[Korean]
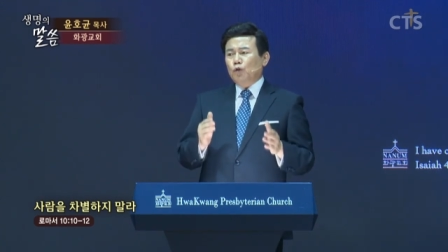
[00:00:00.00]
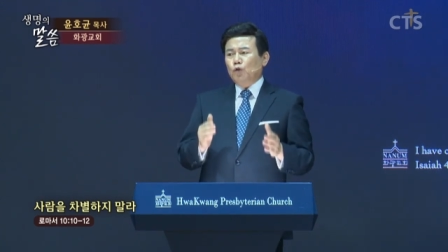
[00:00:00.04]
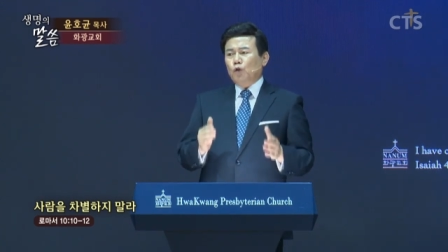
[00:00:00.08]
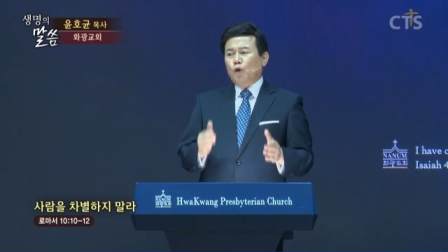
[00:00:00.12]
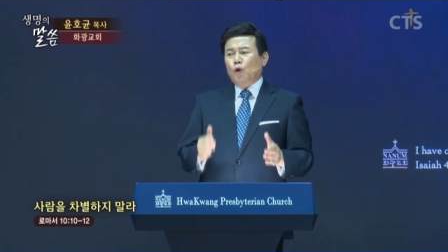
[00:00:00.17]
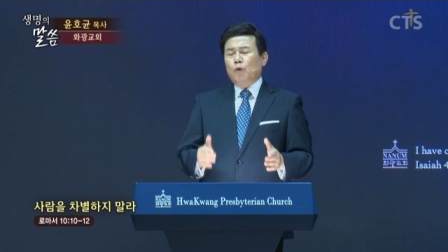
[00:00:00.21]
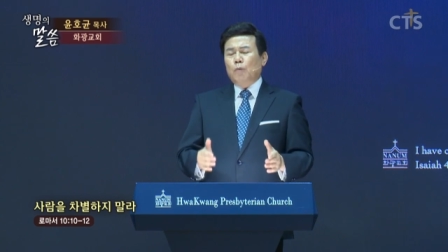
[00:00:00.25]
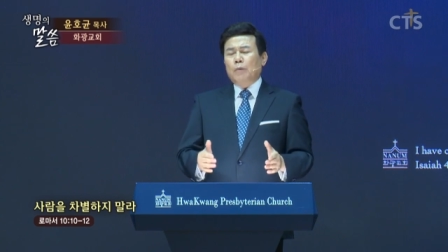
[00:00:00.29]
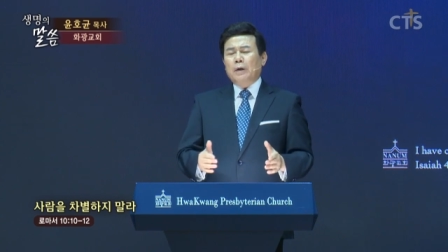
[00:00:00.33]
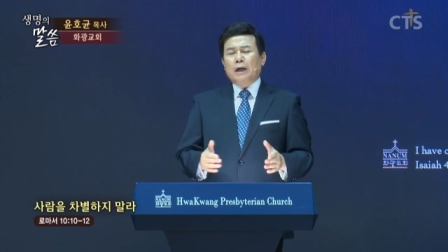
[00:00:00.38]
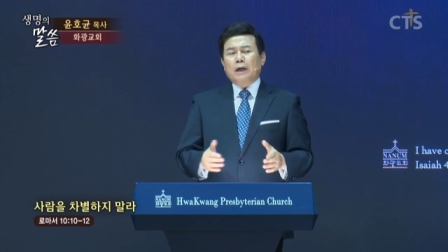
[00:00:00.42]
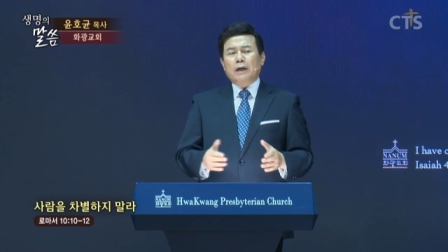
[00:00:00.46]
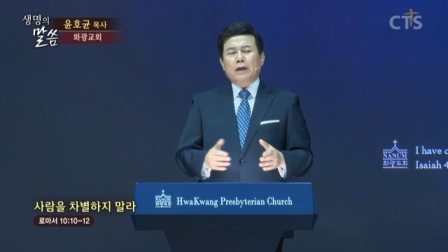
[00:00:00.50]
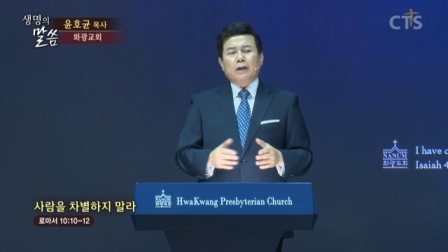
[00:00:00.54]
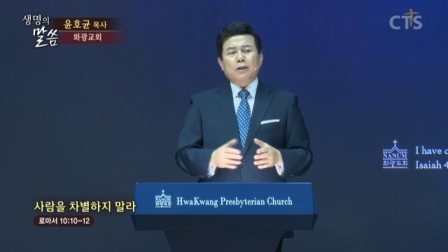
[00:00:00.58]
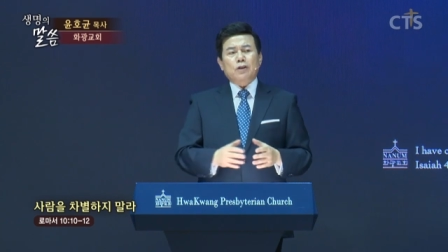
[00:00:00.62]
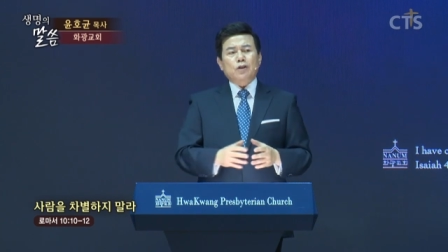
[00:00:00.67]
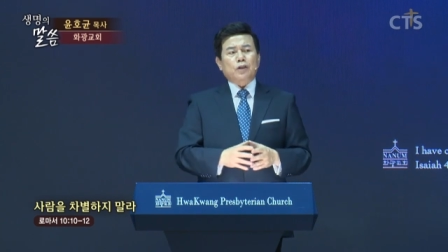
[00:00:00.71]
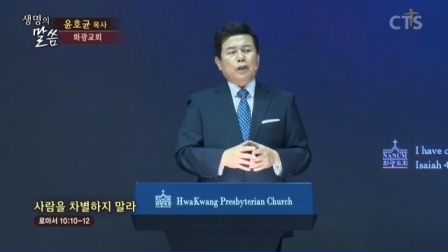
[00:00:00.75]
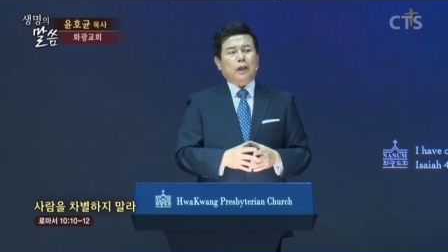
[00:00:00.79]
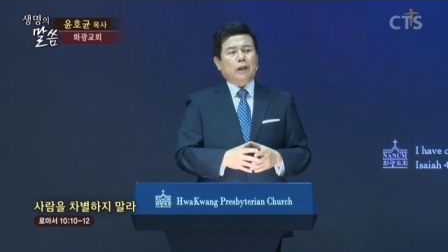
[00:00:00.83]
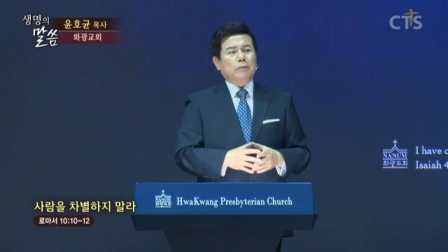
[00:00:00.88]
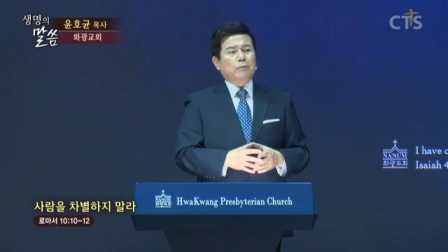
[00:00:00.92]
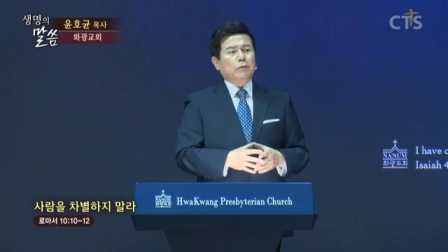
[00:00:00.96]
로마
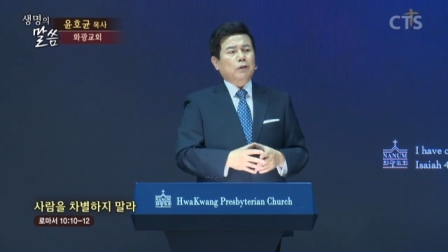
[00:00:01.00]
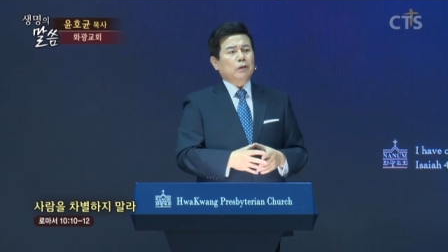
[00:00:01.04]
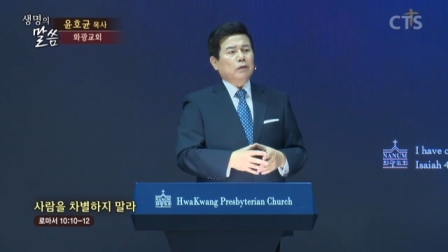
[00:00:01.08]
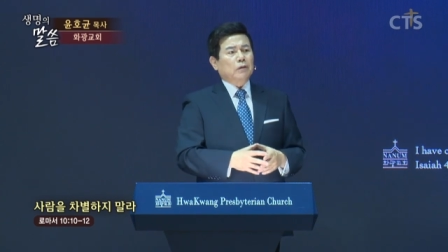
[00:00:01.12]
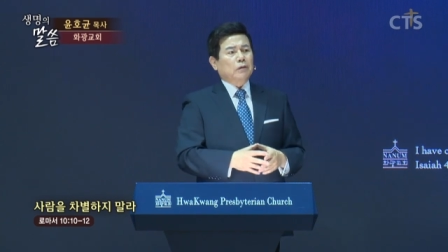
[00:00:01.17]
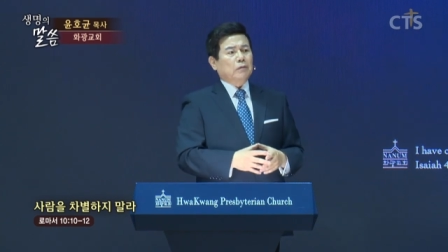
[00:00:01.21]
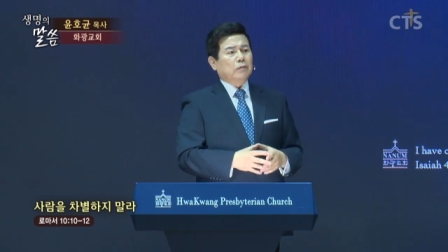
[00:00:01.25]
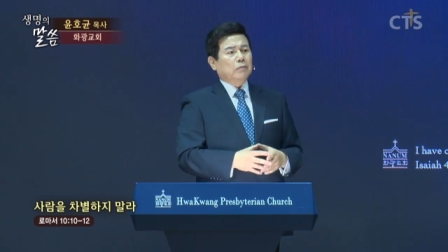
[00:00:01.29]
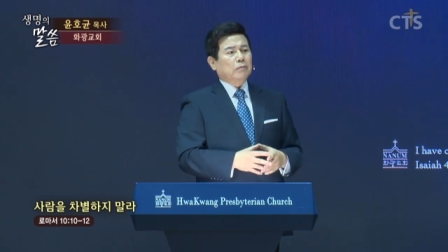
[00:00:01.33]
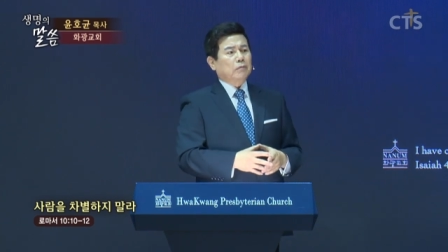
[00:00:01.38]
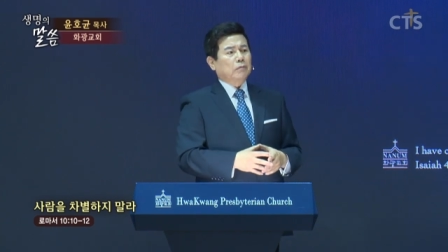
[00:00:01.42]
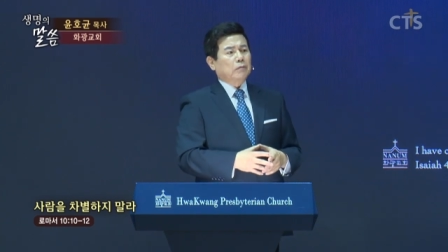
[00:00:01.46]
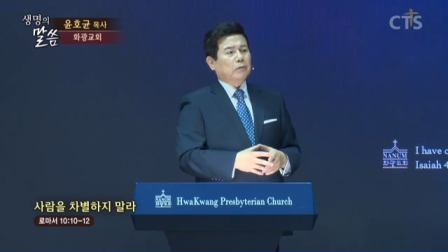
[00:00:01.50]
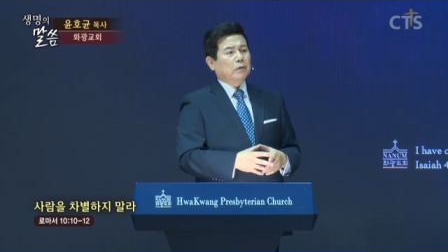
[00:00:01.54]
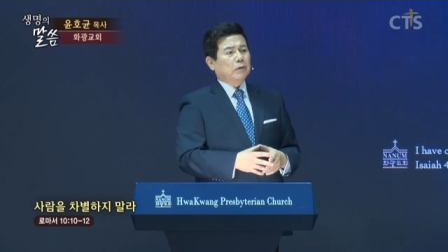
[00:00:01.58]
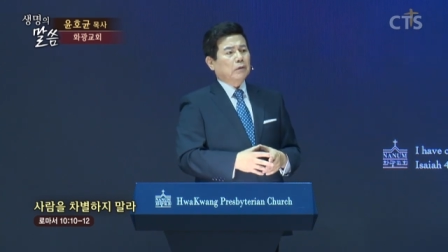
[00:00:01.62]
사람들은